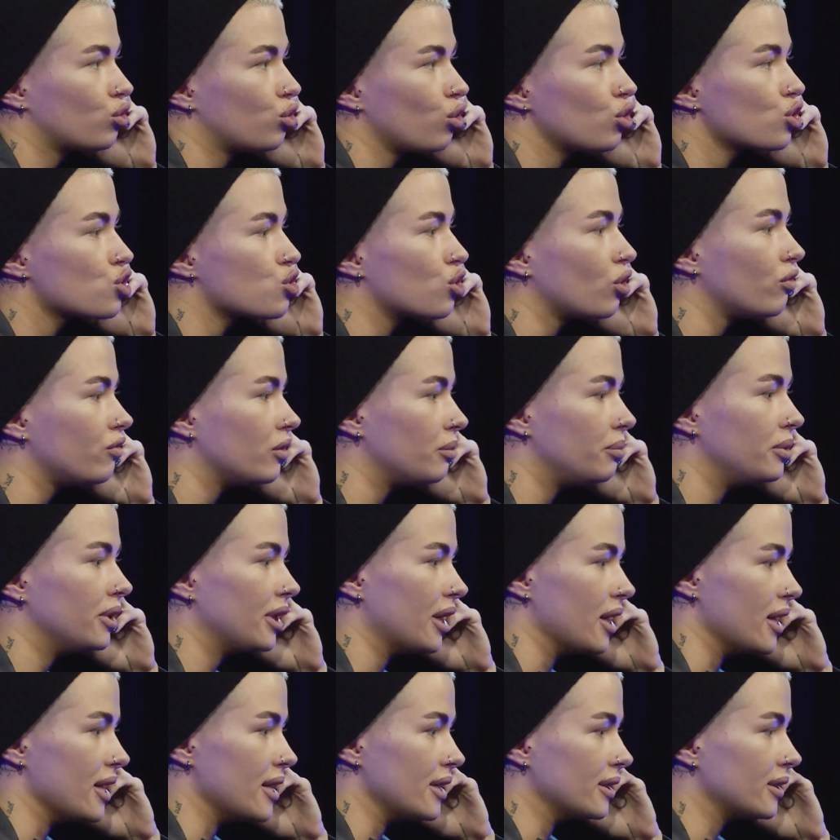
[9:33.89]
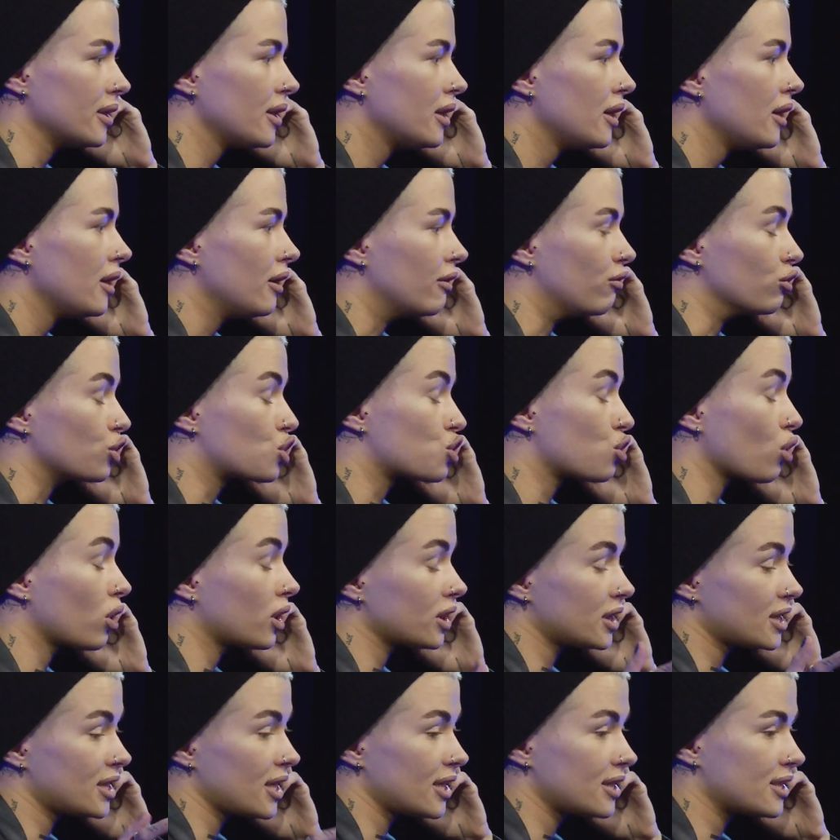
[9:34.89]
кто что выбирает. Вот что
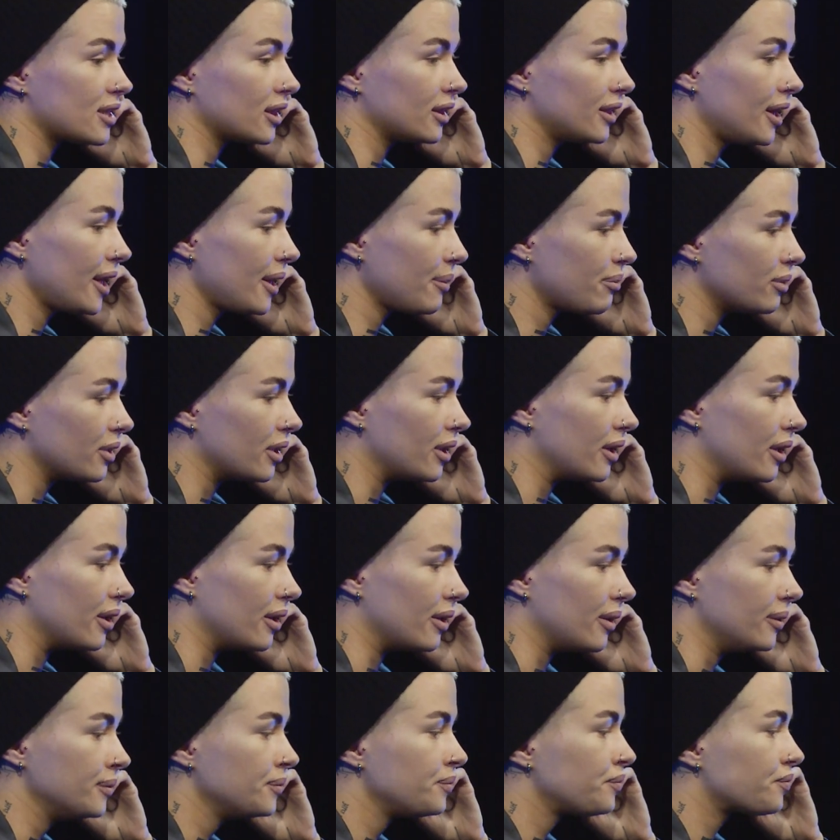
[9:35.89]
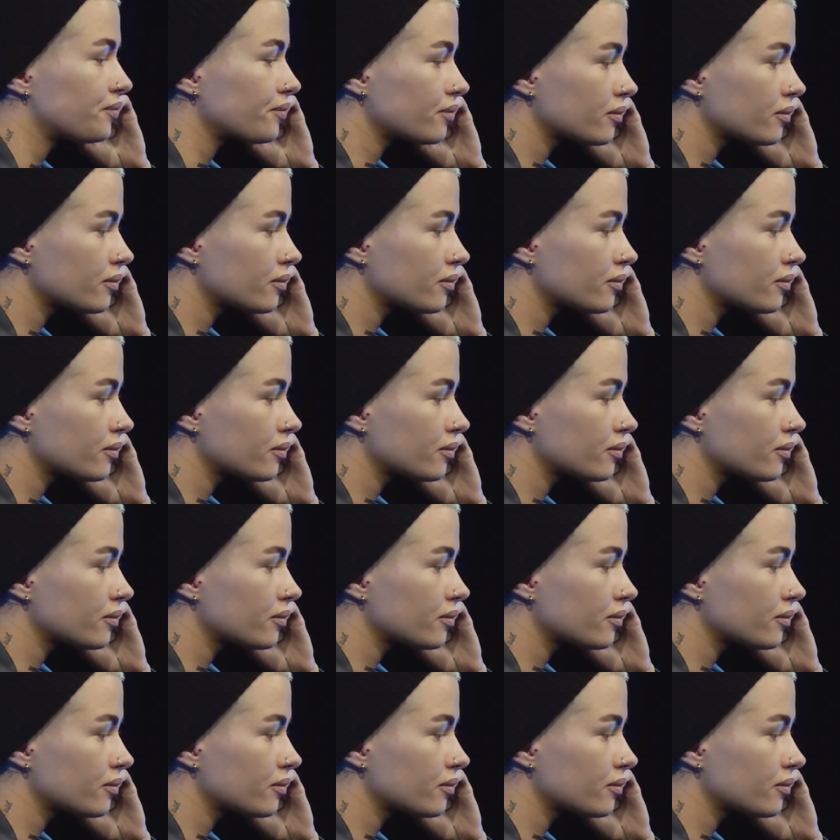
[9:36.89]
касается лейбла,